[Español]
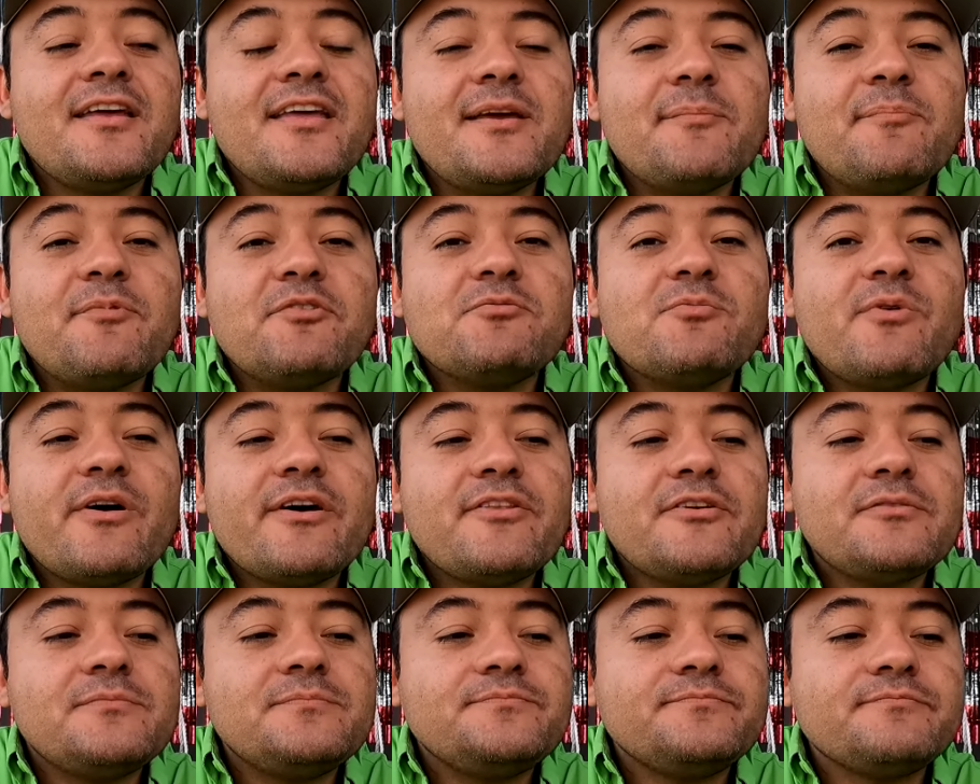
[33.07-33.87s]
Y pues
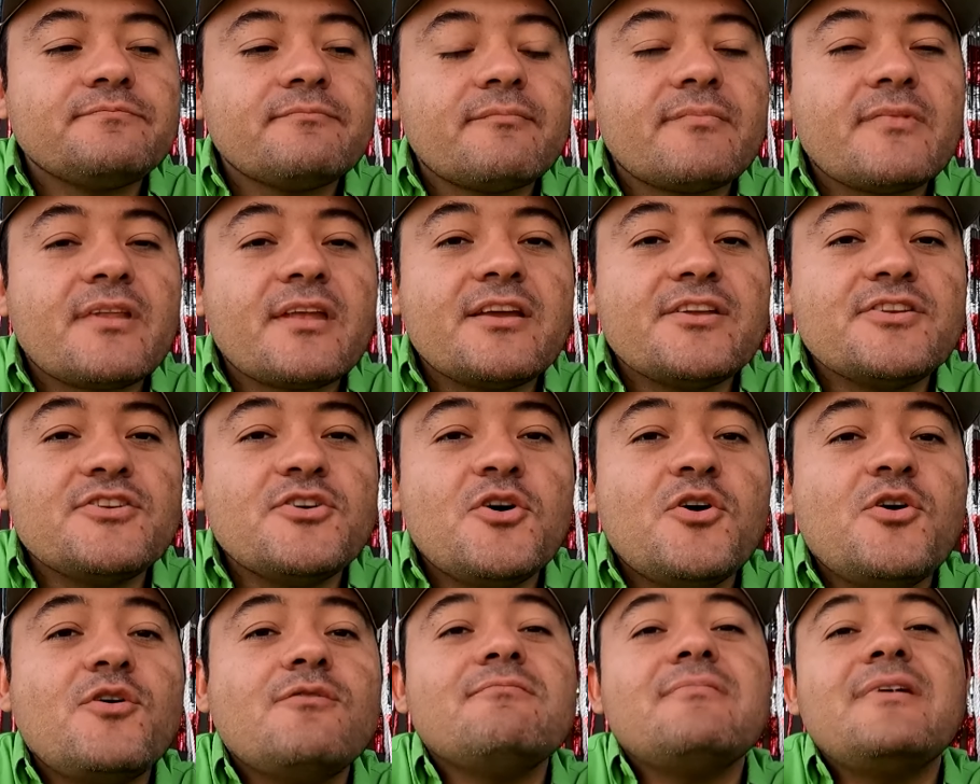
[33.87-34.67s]
bueno,
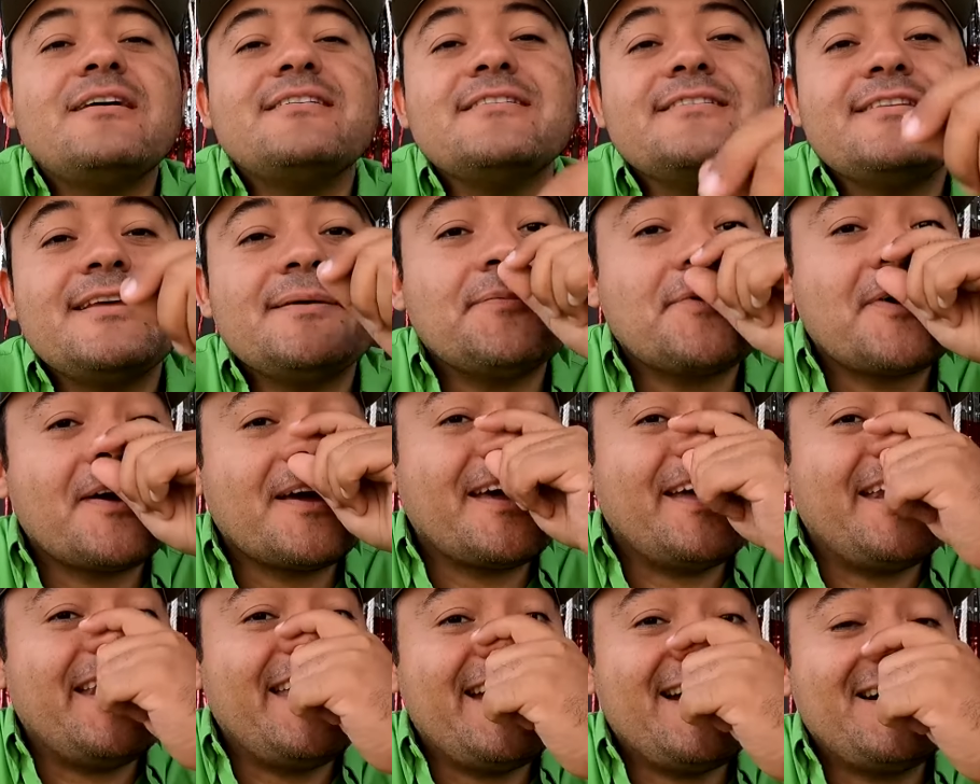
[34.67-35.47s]
yo hace tiempo que
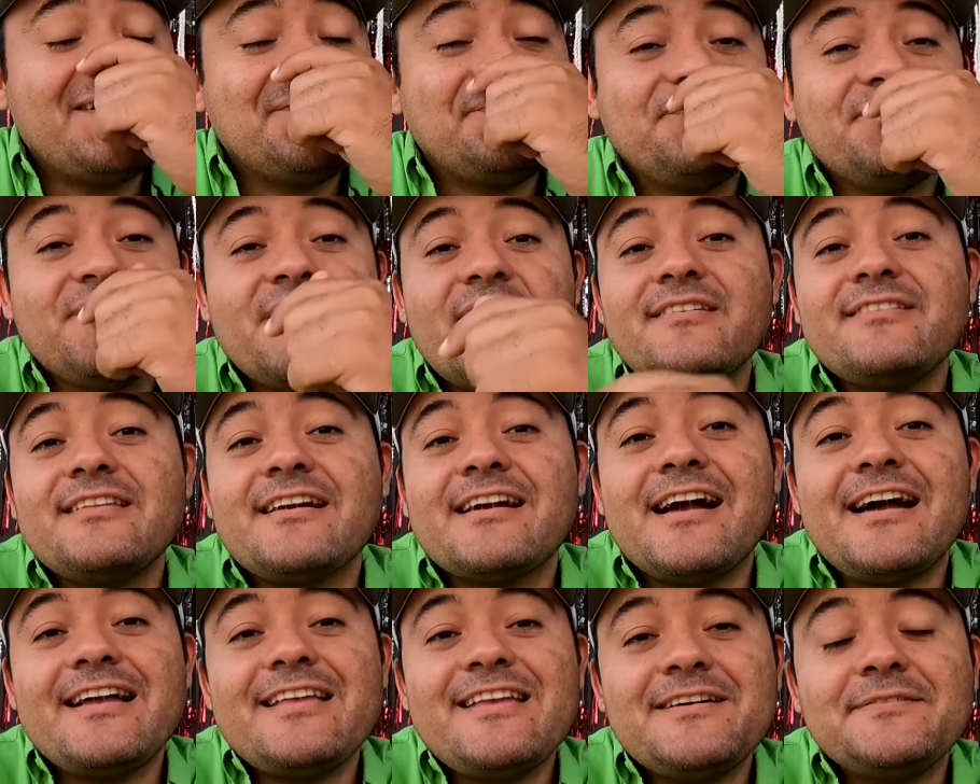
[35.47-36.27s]
quería
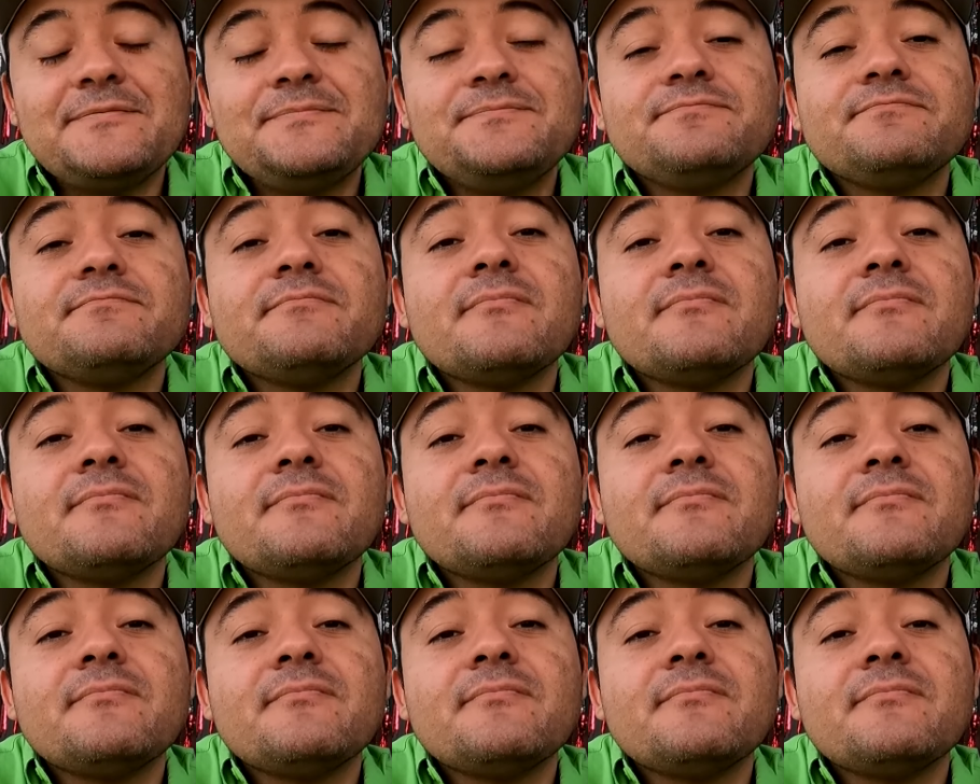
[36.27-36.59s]
esta caña.